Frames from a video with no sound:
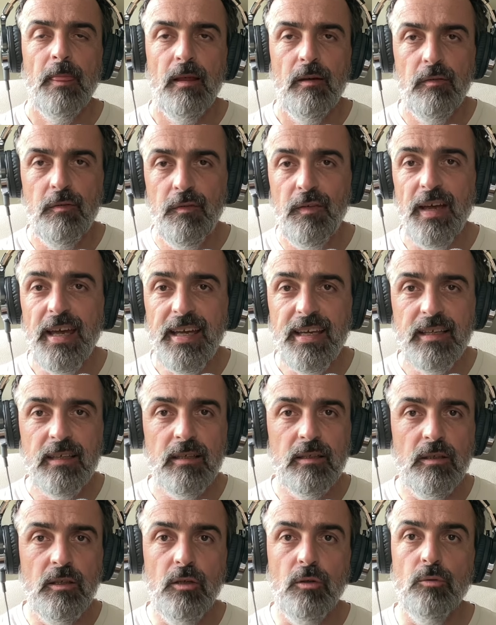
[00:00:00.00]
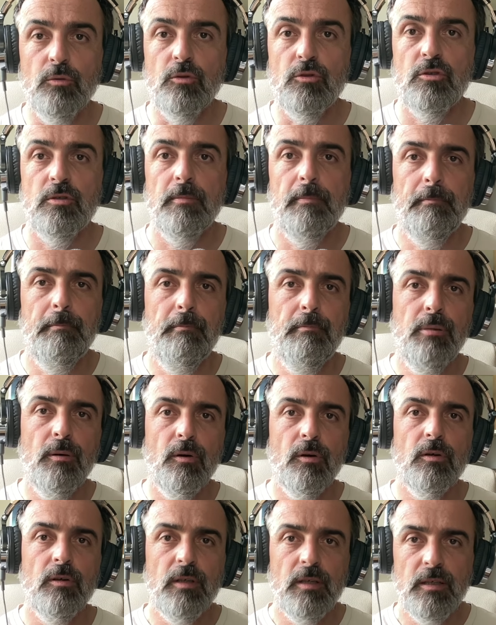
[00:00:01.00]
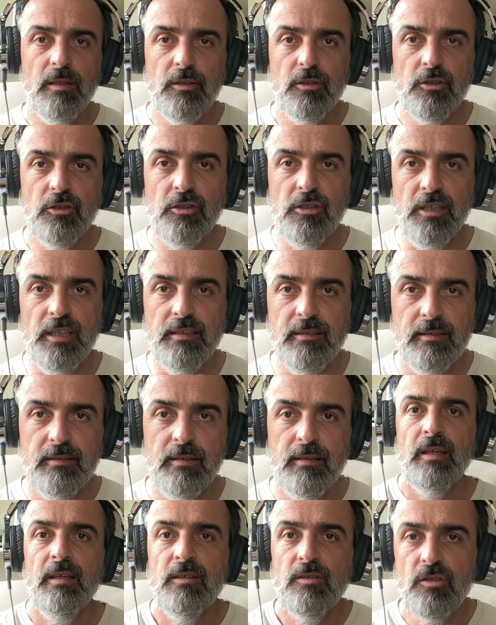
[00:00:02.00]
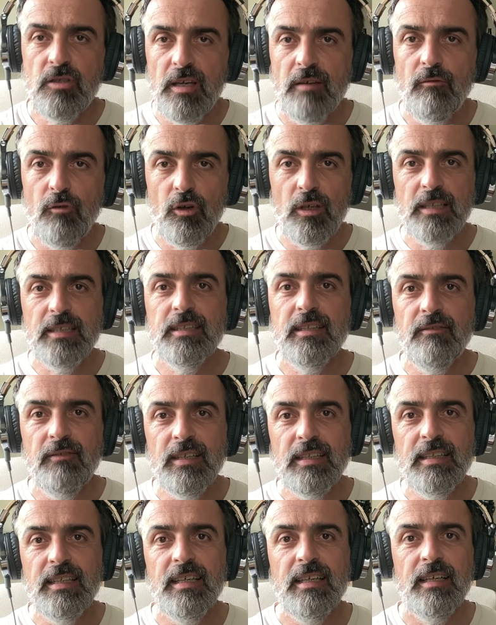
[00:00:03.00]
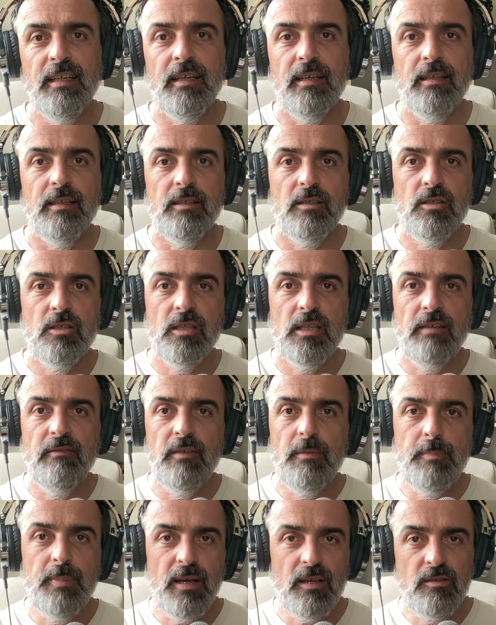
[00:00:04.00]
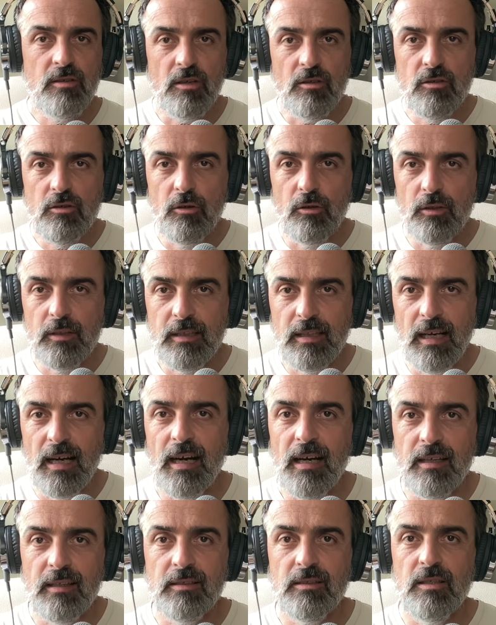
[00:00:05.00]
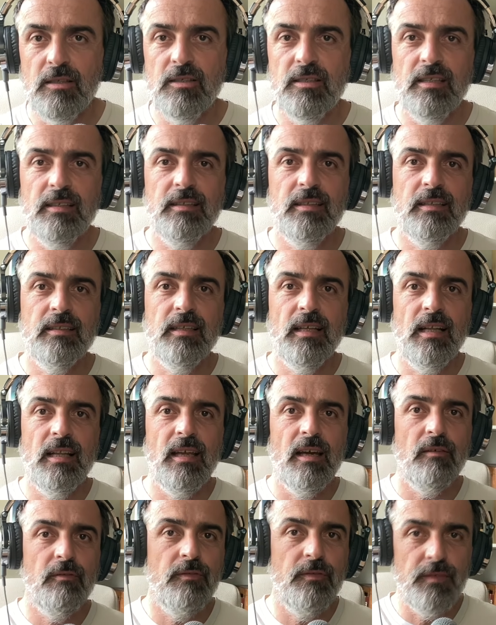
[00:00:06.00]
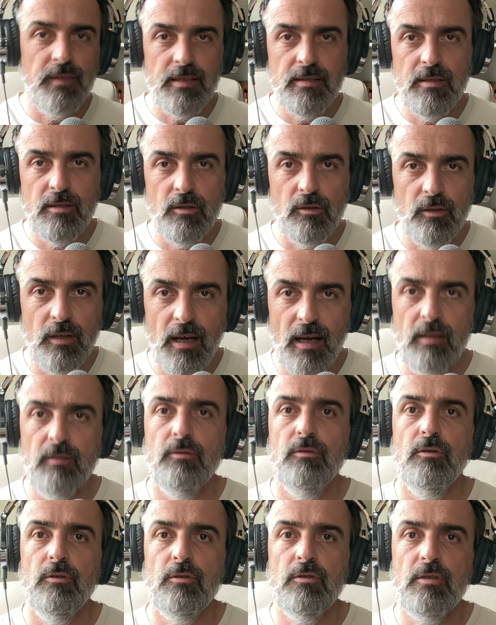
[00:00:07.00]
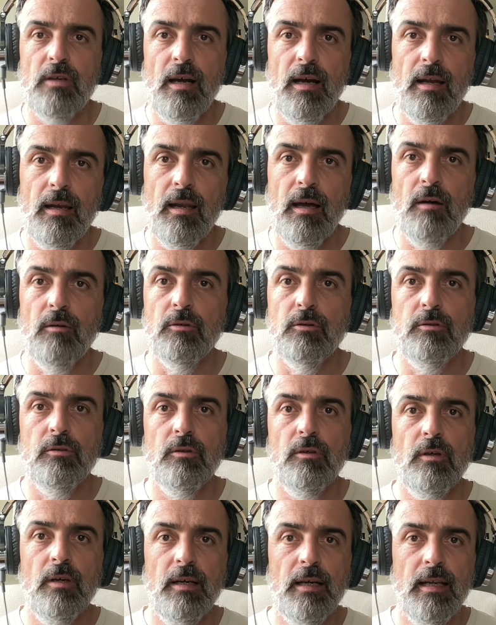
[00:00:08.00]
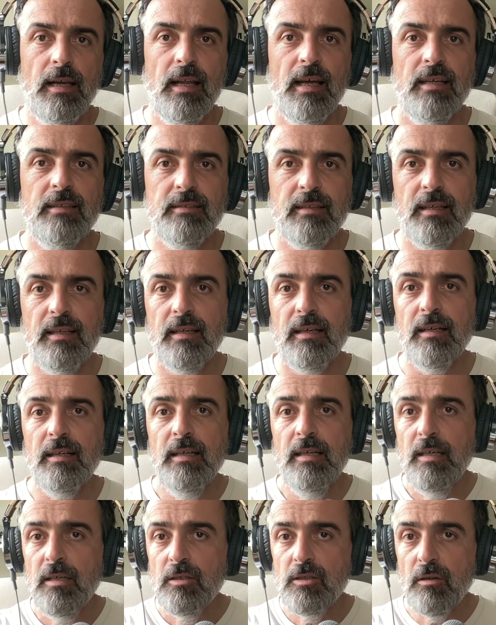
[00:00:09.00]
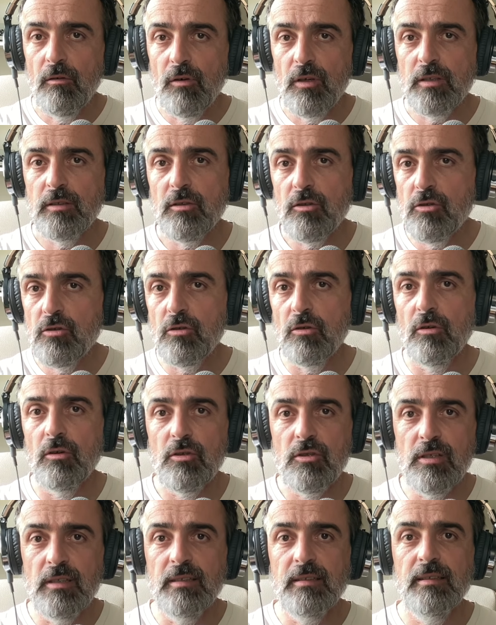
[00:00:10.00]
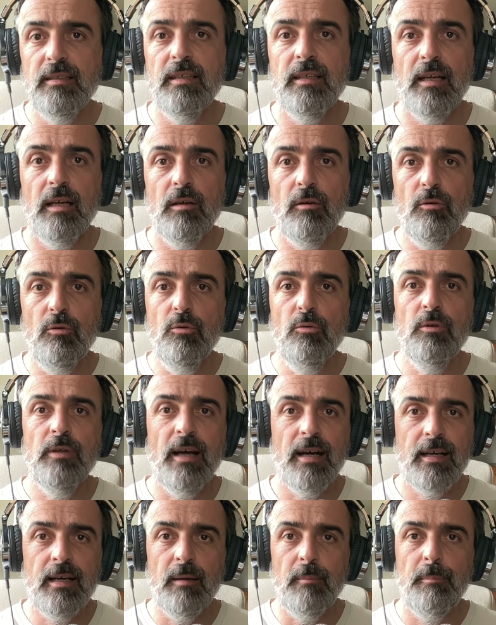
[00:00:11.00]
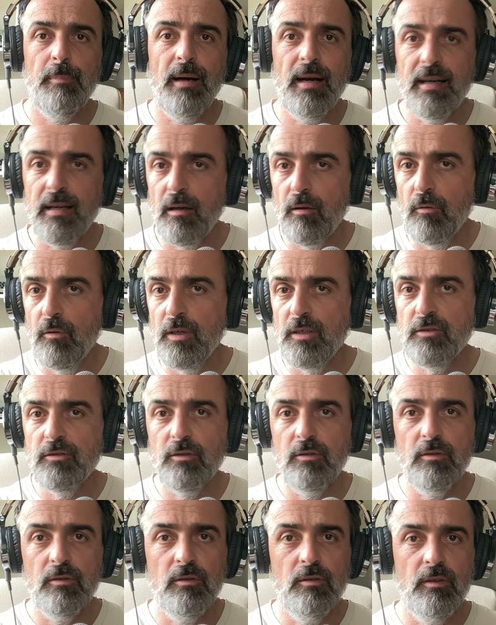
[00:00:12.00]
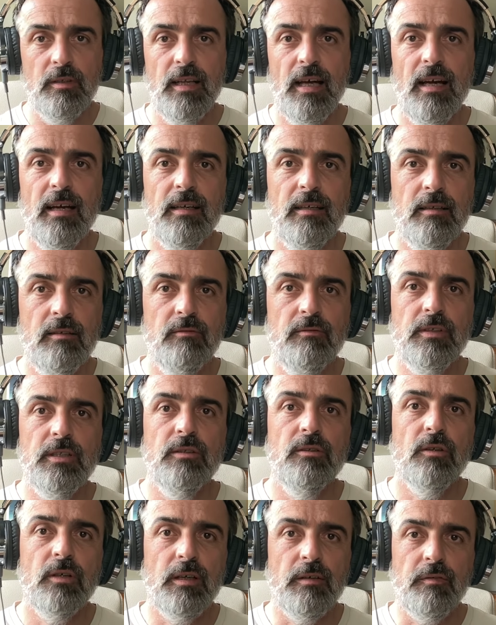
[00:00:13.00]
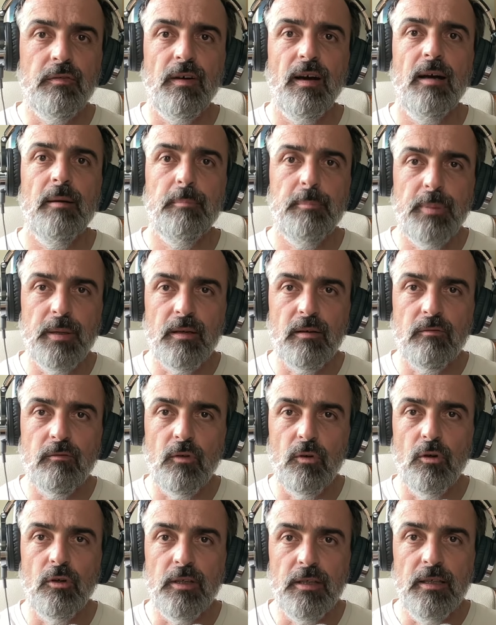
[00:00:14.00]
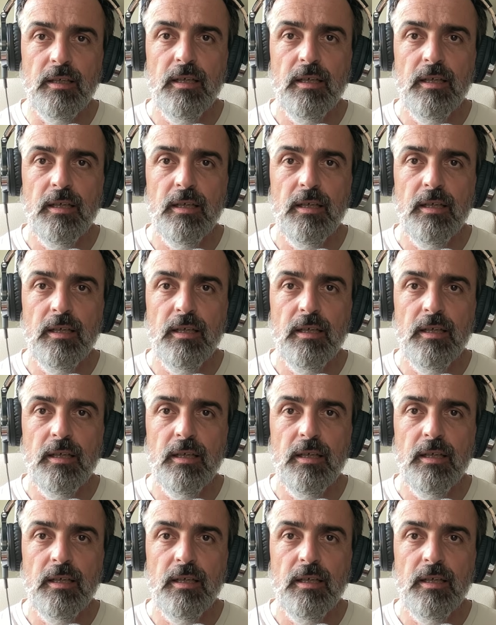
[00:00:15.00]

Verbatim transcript: Fake news, bullshit. Se volete vedere, se vi piace ascoltare, se siete degli affessionados all'auto elettrica, se volete solo sentire una campana, questo non è il video che fa per voi.